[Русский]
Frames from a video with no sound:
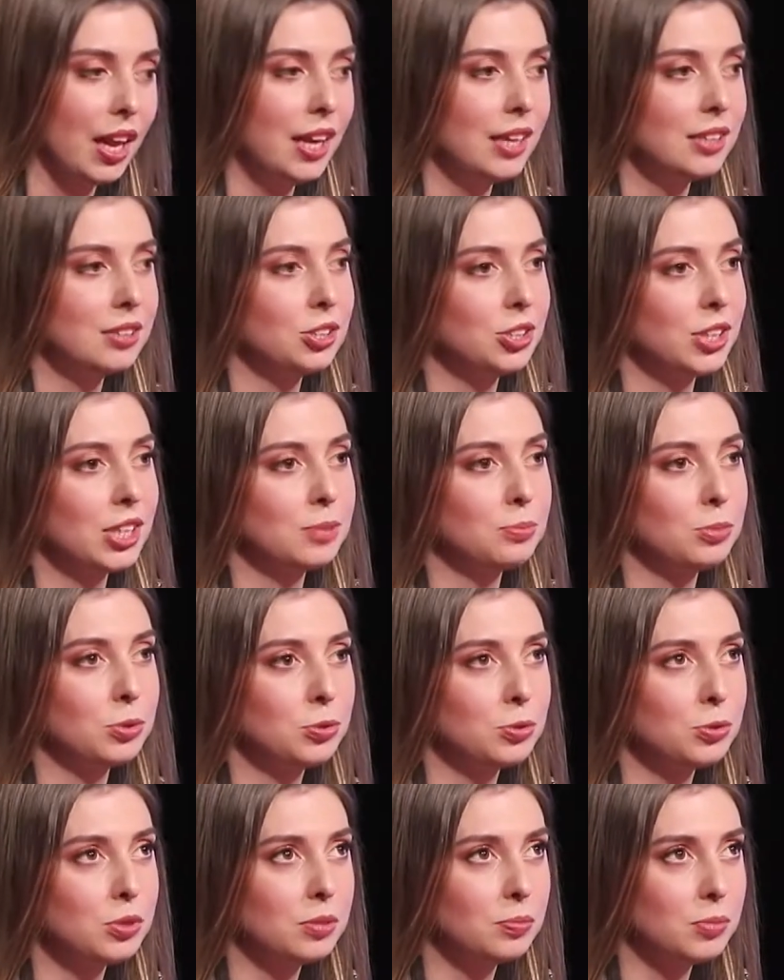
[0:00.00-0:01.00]
Сейчас
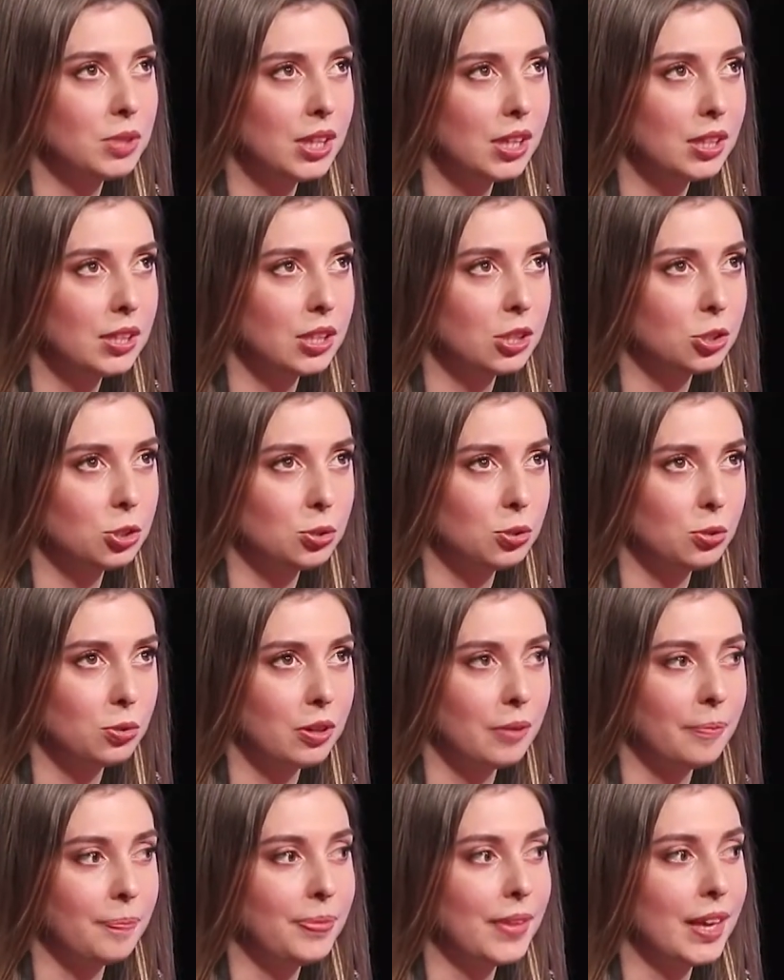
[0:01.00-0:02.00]
бытует мнение,
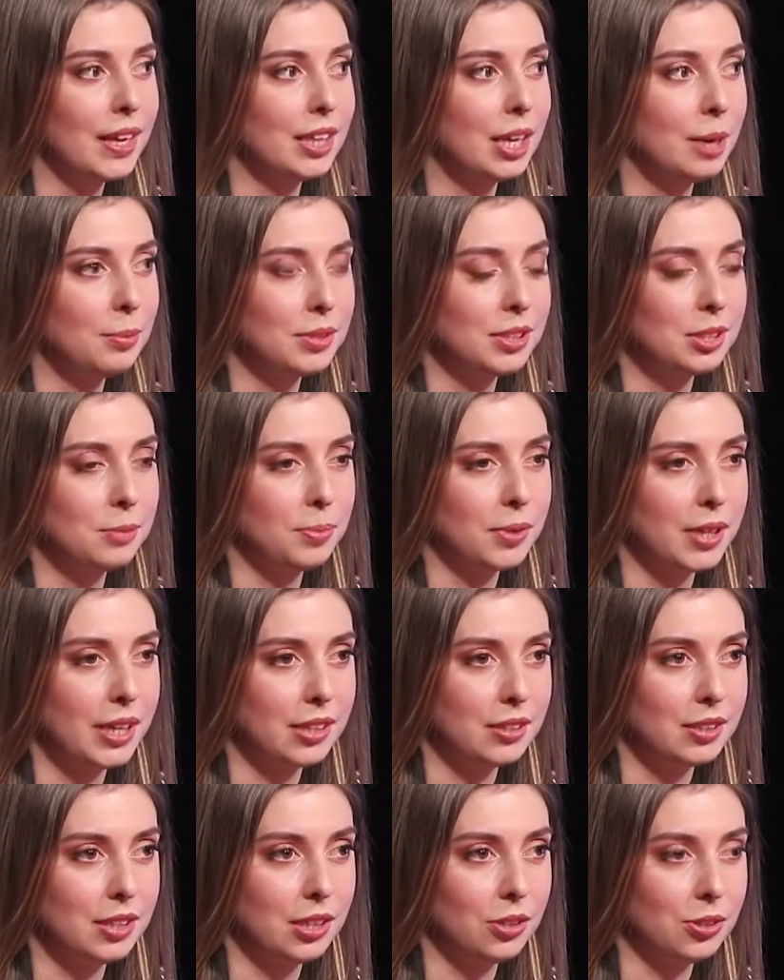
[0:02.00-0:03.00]
что нам этот
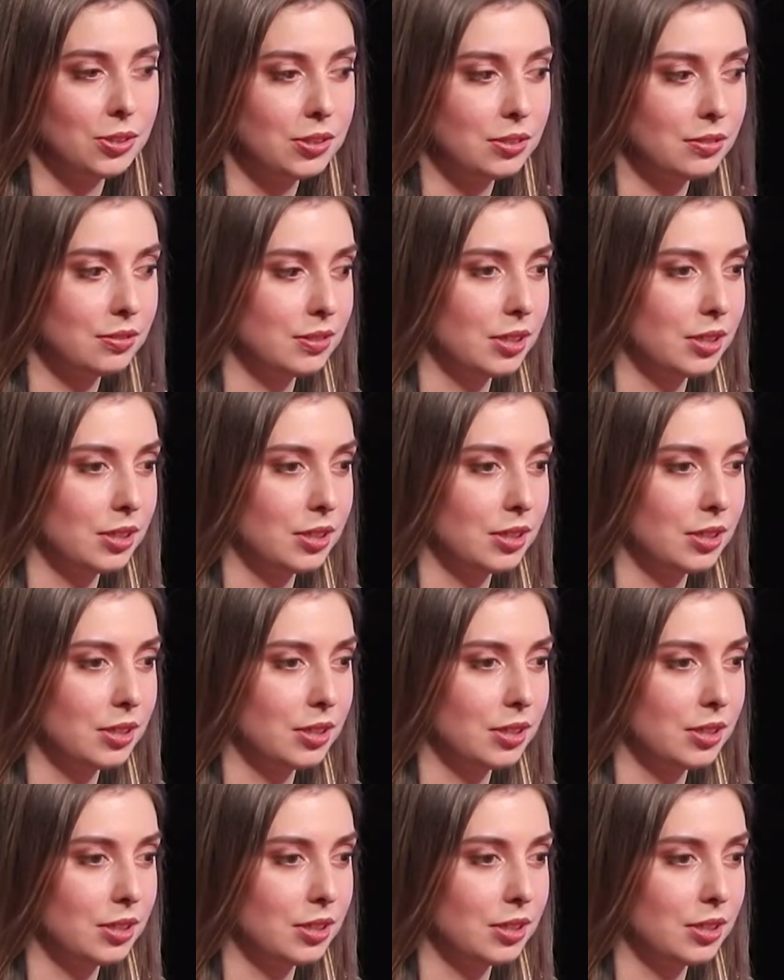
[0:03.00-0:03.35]
проект дает э,